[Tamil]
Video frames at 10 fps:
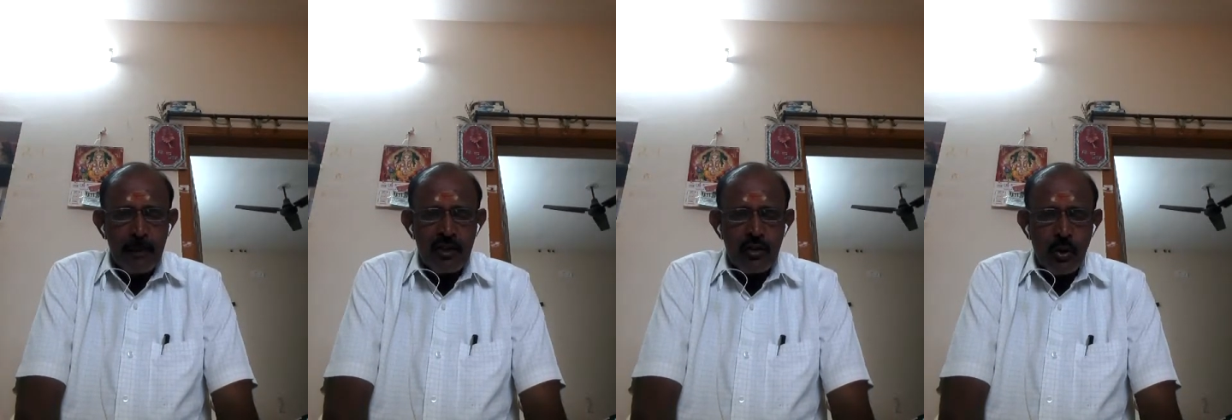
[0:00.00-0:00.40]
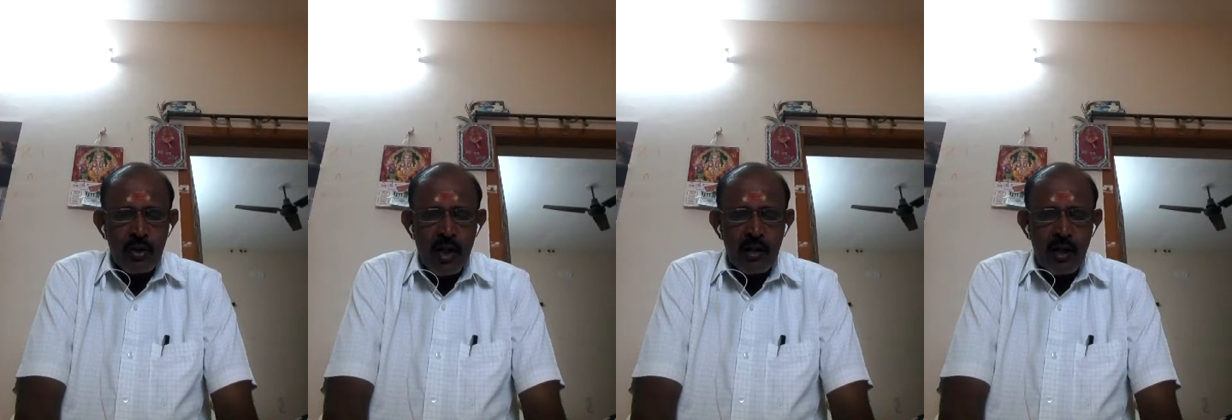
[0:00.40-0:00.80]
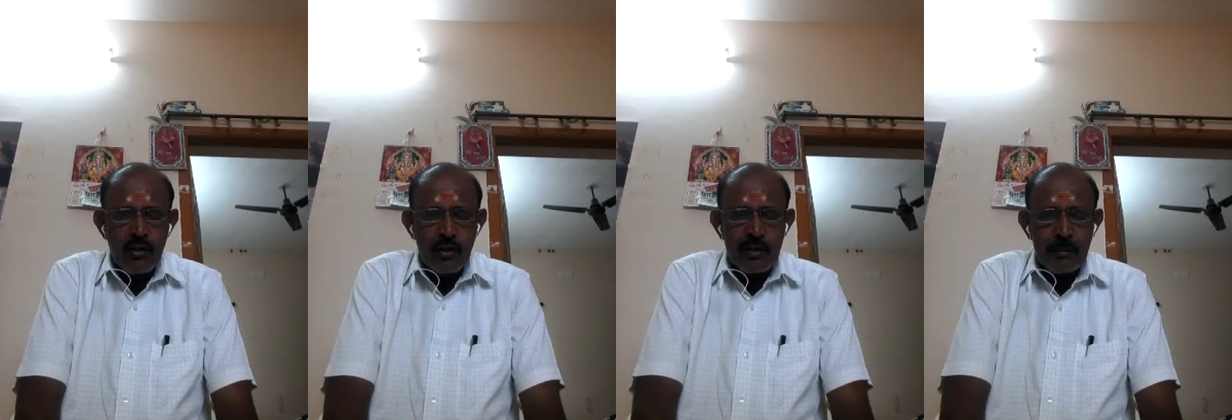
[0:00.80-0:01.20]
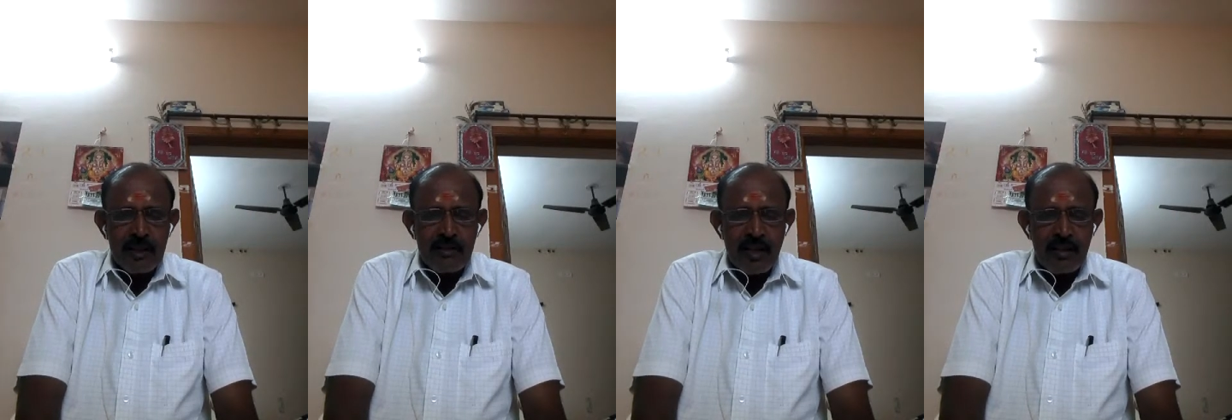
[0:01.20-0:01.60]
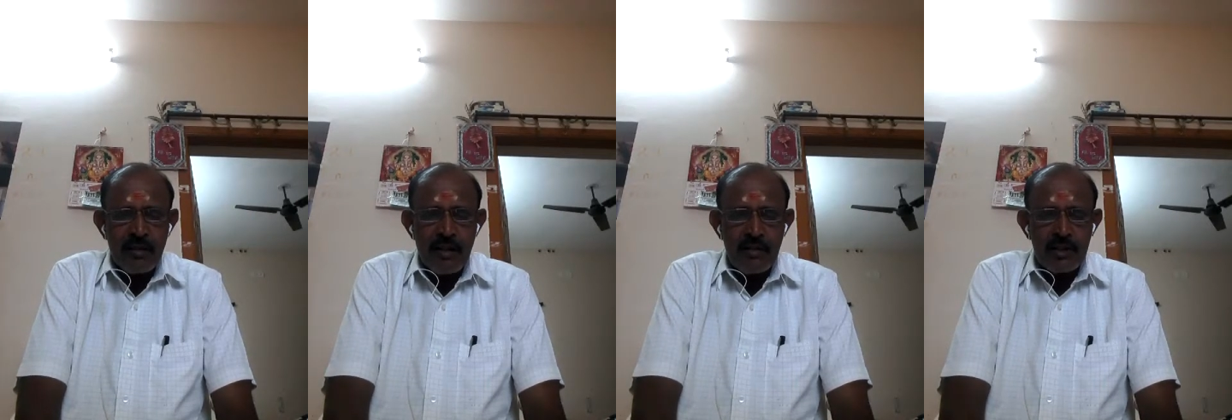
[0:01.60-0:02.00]
மந்தசுஹோத்ரா தனுஜோ சமந்த
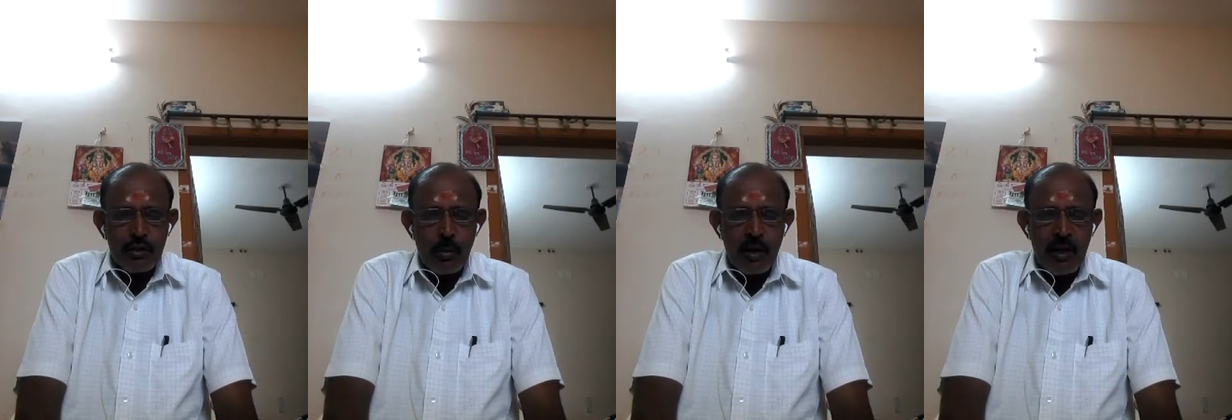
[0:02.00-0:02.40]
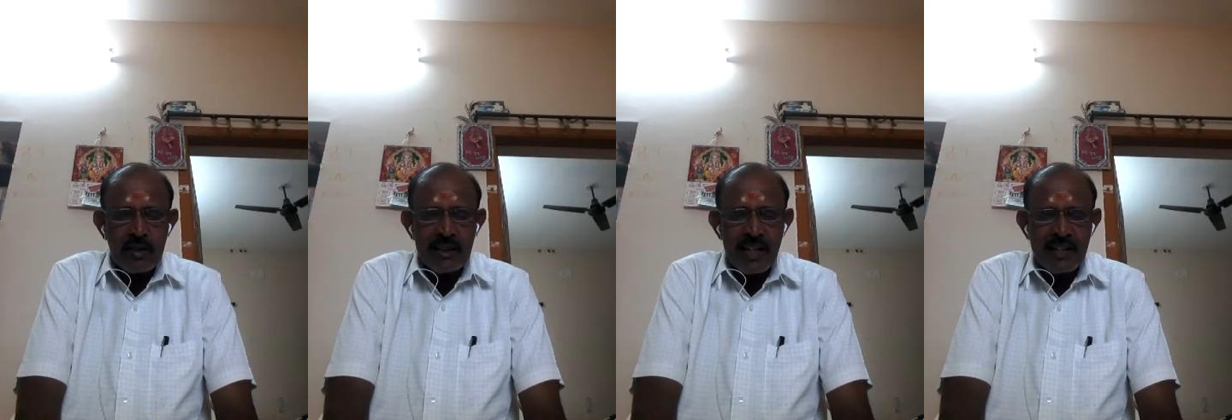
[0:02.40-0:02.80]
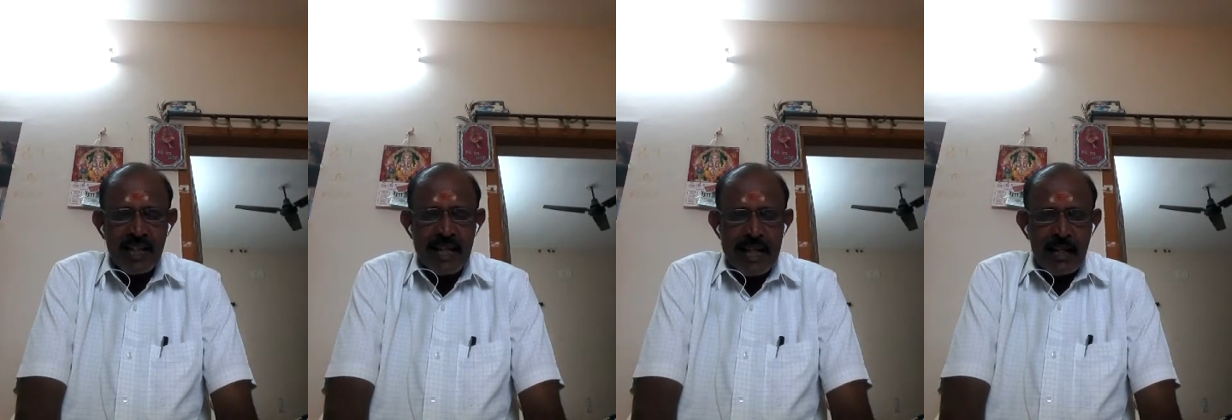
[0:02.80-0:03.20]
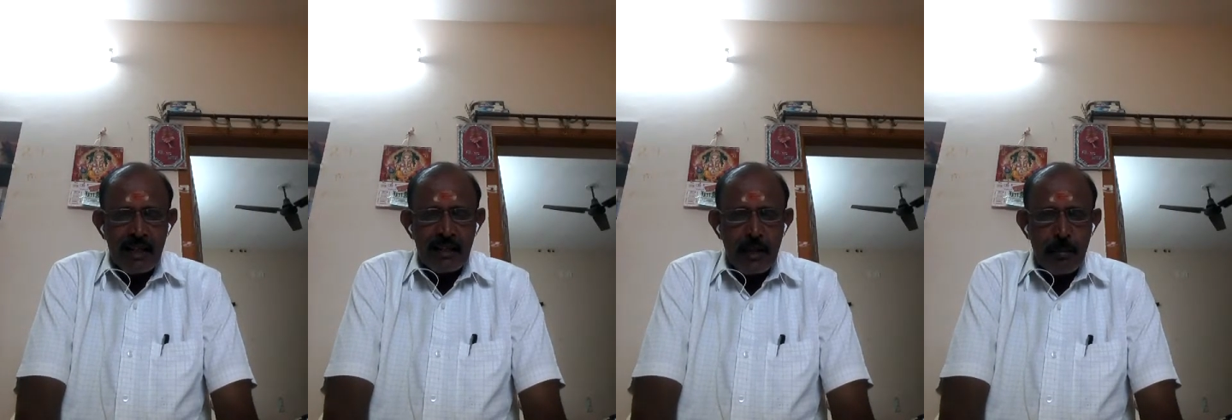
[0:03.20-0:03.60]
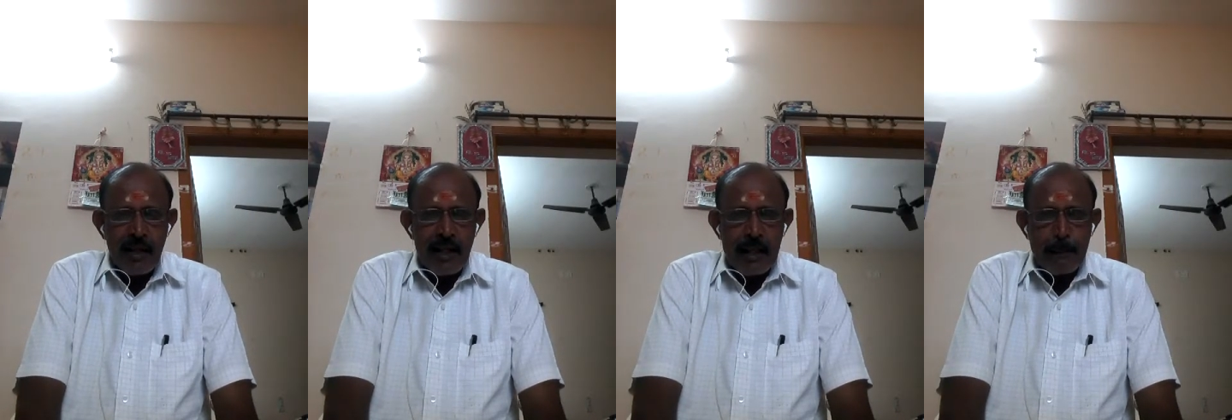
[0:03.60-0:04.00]
ஸ்ரத்வரிவ சுபுனவசாசை
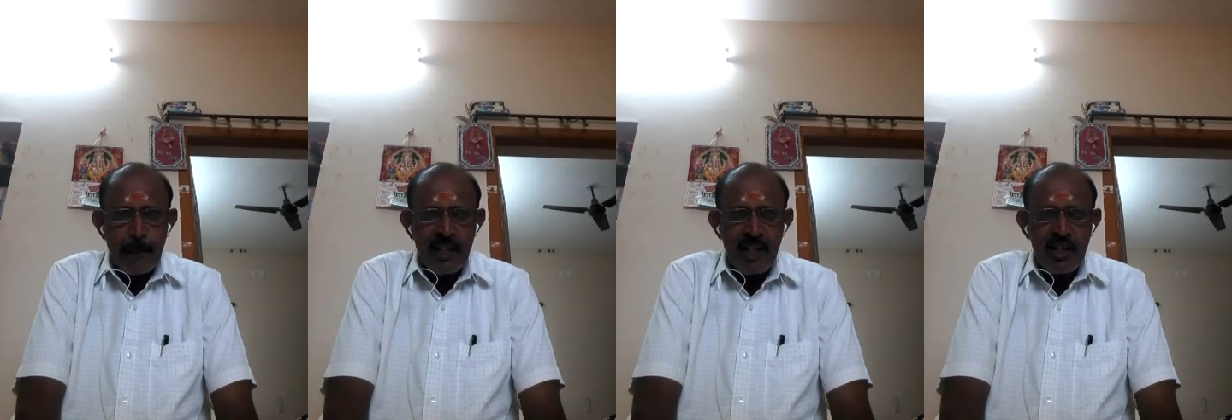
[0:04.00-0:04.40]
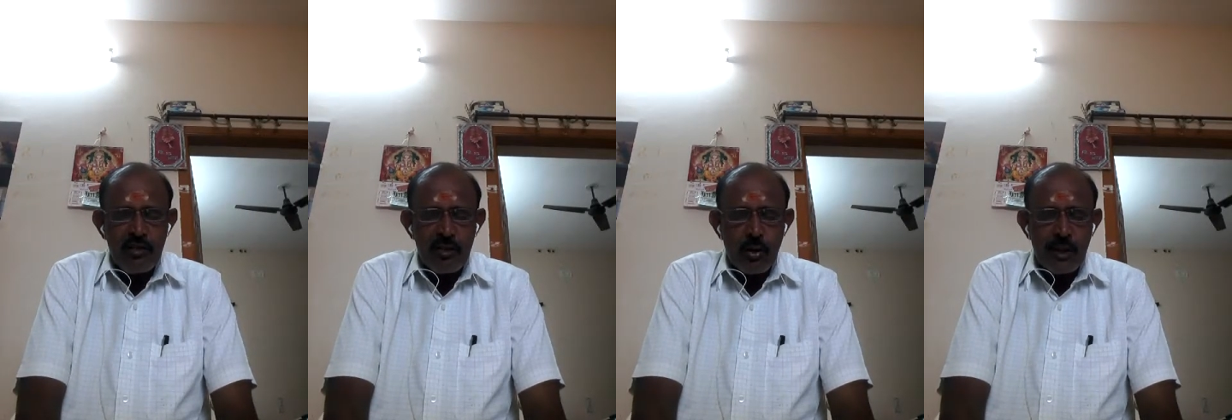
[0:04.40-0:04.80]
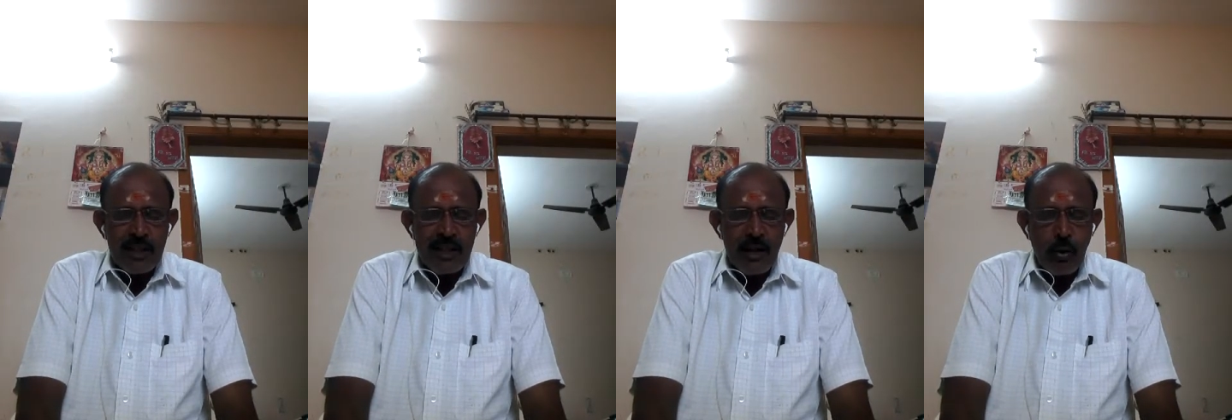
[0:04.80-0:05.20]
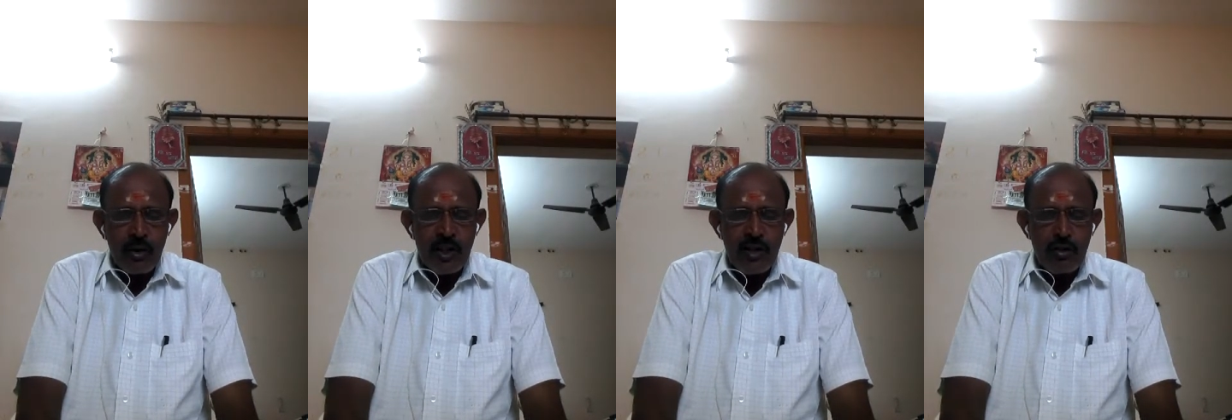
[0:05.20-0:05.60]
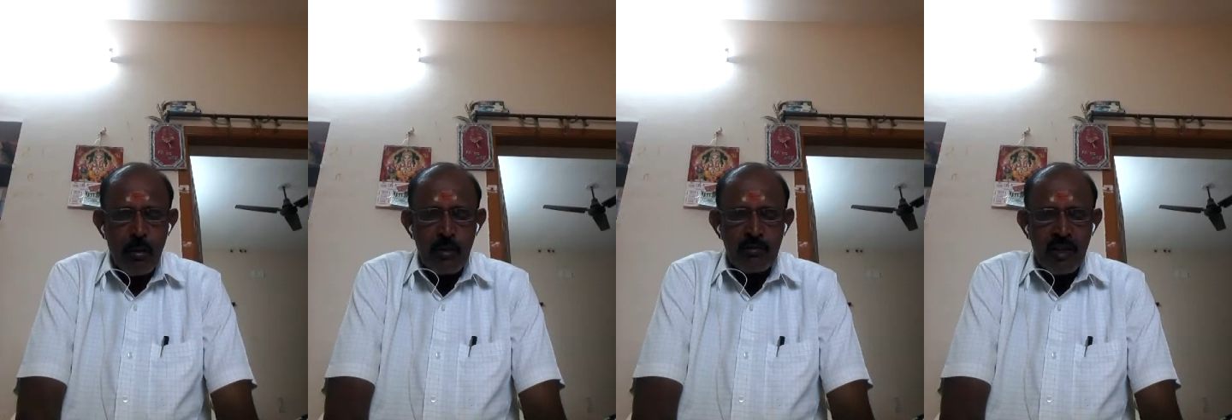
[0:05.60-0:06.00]
தஷ்மா ஏதம் பரத தத்து சோததிர் ஹோத்ரா
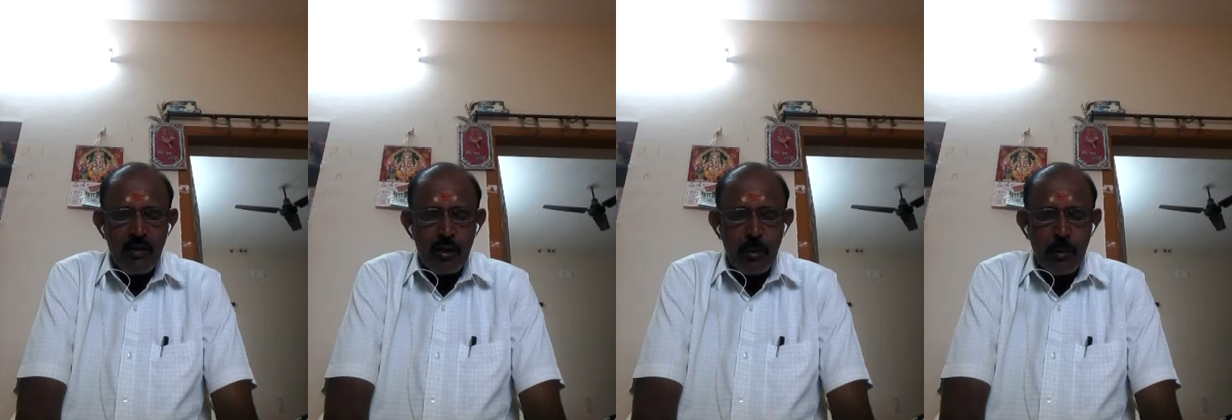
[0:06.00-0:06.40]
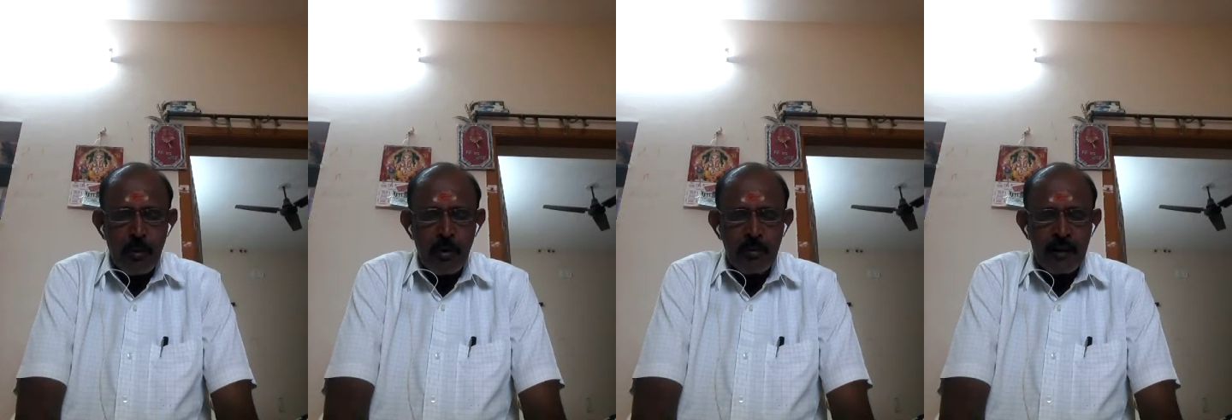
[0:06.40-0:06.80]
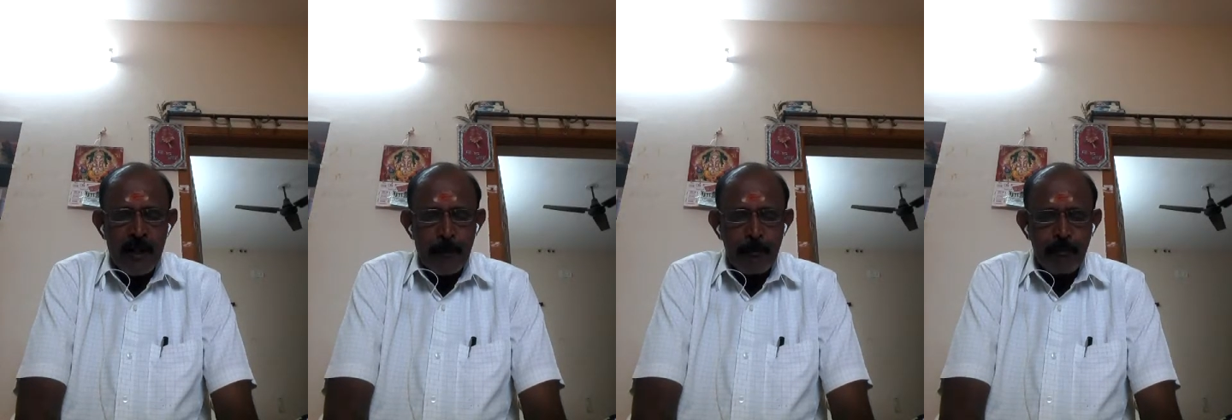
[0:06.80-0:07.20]
சோமம் திருவணதோ பபுருத்விதி